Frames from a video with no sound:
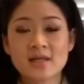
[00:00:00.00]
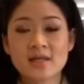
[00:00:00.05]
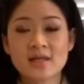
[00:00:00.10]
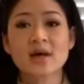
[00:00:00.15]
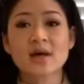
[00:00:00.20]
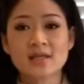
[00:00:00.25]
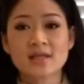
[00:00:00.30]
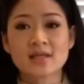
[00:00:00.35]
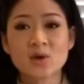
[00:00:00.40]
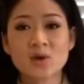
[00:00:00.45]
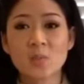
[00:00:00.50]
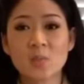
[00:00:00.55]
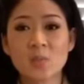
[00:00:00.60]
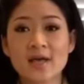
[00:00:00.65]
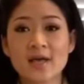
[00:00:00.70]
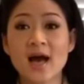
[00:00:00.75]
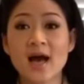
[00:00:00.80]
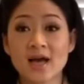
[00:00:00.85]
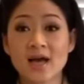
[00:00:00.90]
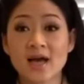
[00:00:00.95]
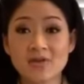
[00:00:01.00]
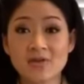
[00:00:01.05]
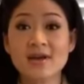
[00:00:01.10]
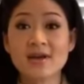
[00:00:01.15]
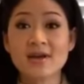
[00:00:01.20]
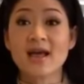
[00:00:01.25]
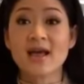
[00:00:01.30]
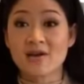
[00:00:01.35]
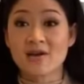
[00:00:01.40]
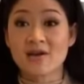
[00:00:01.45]
mà người ta cũng nghi ngờ cái vấn
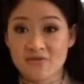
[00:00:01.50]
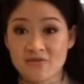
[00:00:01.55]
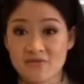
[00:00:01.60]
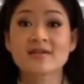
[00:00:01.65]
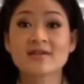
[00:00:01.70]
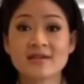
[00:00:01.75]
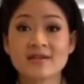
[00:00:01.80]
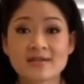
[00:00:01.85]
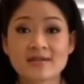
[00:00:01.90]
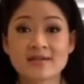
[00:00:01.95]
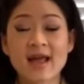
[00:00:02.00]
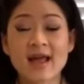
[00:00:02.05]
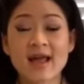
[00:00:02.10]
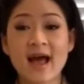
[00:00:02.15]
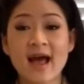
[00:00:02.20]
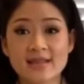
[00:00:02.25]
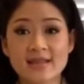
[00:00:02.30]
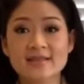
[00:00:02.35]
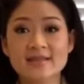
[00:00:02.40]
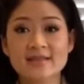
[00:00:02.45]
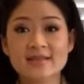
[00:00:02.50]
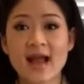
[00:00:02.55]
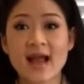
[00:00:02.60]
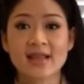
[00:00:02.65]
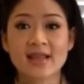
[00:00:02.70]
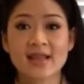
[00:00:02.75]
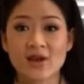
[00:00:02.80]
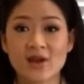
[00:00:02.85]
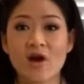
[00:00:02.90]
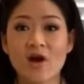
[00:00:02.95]
đề là phân thải ra thì
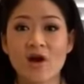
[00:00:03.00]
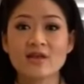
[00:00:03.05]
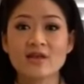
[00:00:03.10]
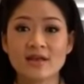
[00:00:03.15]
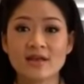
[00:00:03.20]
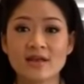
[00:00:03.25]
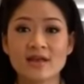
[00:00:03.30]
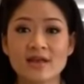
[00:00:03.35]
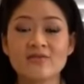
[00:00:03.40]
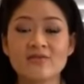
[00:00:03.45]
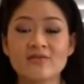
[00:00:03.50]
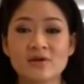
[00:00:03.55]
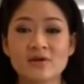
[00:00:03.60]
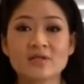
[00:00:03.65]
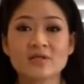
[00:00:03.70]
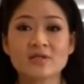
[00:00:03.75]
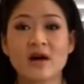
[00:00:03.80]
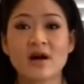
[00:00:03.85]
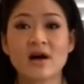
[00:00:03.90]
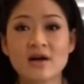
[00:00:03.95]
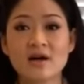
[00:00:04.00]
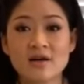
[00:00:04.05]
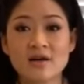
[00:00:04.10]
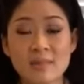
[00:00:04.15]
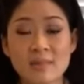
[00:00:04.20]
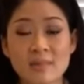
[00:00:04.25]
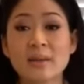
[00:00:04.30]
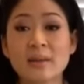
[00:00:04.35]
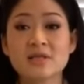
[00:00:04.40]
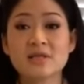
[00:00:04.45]
nó có những cái virus đó
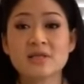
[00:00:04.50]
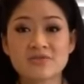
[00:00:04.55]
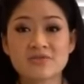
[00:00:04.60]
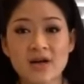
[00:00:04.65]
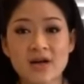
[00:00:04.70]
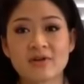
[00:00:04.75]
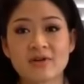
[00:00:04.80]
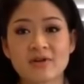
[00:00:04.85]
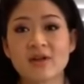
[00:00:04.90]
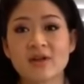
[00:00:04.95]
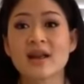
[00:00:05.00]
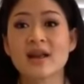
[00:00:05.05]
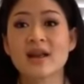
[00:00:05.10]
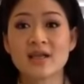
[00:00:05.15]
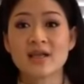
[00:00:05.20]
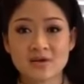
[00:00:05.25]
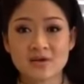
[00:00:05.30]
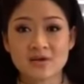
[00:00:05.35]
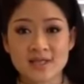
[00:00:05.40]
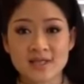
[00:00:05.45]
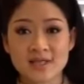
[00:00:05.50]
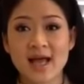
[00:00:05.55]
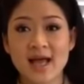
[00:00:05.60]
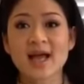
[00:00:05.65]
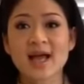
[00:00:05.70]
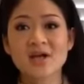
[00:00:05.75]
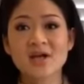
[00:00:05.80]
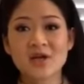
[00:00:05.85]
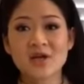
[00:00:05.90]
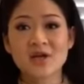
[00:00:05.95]
bám trên phân và nó lây cho người khác,
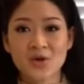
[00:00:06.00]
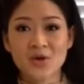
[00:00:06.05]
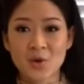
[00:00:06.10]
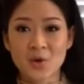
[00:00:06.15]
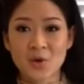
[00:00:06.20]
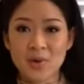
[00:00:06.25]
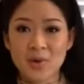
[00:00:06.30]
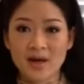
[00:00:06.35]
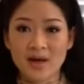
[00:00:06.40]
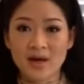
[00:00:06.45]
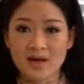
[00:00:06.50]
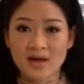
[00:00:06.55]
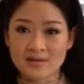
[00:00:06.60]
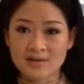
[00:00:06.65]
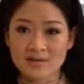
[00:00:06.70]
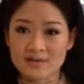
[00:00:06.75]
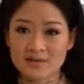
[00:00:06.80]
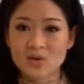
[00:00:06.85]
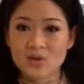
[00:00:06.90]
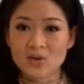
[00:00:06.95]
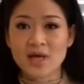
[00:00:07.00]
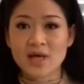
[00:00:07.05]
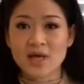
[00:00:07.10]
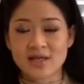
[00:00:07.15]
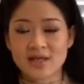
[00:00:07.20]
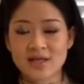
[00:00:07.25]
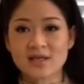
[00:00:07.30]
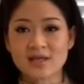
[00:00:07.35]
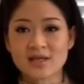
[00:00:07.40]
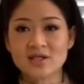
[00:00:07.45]
cũng là xuất hiện từ
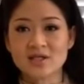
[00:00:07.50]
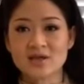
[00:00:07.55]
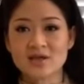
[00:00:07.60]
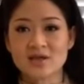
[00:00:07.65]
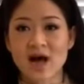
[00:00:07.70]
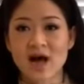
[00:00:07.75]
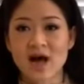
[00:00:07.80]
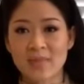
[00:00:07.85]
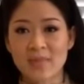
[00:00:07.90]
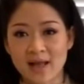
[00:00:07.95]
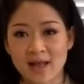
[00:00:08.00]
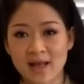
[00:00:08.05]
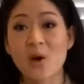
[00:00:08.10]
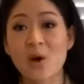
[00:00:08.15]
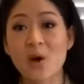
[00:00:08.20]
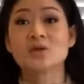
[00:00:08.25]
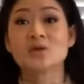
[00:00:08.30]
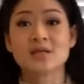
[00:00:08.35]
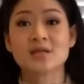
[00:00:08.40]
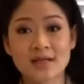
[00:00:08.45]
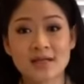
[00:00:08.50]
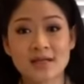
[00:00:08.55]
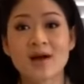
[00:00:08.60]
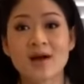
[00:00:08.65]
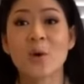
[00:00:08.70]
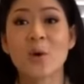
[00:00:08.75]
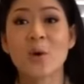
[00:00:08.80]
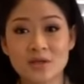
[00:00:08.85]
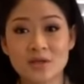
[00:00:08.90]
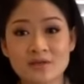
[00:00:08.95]
những cái trường hợp mà căn hộ trên căn
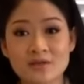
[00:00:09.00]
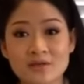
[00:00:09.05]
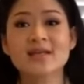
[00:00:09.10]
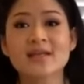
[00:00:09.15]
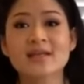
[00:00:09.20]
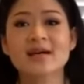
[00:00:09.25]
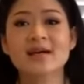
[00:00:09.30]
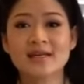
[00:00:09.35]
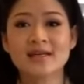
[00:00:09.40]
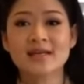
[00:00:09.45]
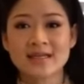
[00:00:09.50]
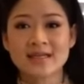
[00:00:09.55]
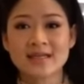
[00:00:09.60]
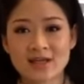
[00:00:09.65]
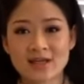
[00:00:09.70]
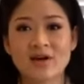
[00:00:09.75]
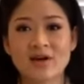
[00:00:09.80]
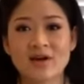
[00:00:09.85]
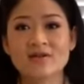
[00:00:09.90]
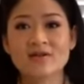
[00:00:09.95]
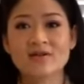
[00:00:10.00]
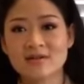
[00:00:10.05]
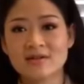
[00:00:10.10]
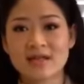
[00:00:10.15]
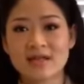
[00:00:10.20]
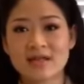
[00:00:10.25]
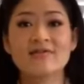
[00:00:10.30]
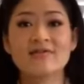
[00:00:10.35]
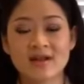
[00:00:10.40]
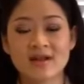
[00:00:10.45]
hộ dưới đó, thì có người
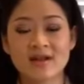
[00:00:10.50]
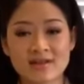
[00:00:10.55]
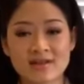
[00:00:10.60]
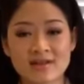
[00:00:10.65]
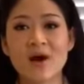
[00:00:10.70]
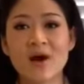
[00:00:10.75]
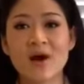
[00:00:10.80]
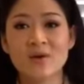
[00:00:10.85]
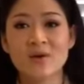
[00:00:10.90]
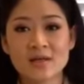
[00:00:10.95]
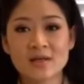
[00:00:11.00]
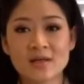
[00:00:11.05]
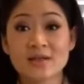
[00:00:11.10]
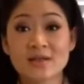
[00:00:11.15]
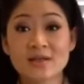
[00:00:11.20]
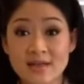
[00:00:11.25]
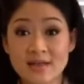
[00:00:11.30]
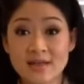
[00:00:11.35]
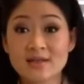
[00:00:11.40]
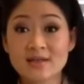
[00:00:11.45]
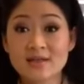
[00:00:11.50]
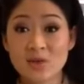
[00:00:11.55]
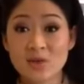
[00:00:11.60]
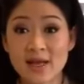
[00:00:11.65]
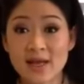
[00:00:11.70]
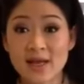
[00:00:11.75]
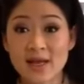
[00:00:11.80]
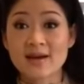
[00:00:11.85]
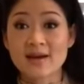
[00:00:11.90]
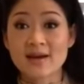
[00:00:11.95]
lây lẫn nhau. Cái chuyện này
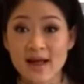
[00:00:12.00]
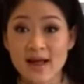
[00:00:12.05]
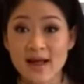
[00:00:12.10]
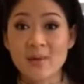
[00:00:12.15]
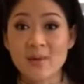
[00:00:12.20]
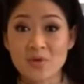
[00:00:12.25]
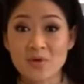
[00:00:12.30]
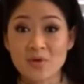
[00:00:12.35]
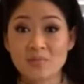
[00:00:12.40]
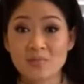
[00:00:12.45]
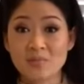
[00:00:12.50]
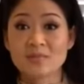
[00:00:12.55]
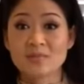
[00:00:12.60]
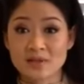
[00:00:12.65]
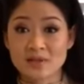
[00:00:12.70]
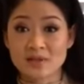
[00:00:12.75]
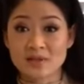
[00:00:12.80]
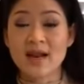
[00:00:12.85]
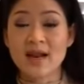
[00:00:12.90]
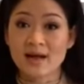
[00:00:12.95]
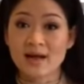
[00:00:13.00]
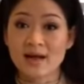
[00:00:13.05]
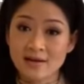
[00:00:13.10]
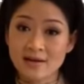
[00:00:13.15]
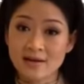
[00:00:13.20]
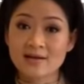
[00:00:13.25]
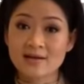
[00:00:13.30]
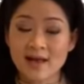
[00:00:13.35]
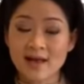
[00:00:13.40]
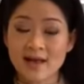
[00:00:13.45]
nó đã áp dụng, nó đã
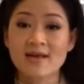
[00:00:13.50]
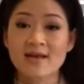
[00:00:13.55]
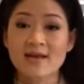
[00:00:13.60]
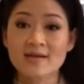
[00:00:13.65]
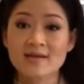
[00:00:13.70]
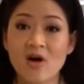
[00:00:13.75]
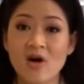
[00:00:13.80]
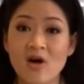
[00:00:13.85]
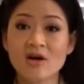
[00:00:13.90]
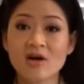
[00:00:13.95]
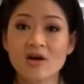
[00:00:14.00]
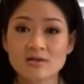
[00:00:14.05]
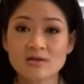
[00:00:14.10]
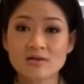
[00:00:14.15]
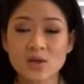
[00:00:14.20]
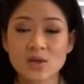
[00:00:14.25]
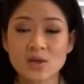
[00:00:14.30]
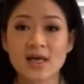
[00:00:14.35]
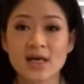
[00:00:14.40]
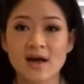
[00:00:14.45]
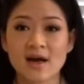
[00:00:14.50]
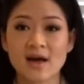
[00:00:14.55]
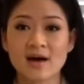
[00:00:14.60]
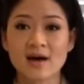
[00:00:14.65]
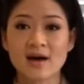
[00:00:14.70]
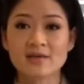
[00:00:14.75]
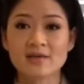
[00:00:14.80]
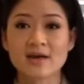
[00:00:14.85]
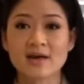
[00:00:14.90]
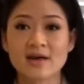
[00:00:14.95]
thấy có xuất hiện
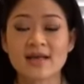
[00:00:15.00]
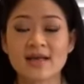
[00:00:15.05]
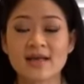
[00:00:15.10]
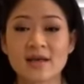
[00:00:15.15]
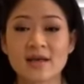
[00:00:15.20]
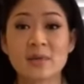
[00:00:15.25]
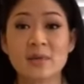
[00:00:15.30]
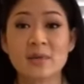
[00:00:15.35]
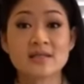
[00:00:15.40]
ở thời kỳ bệnh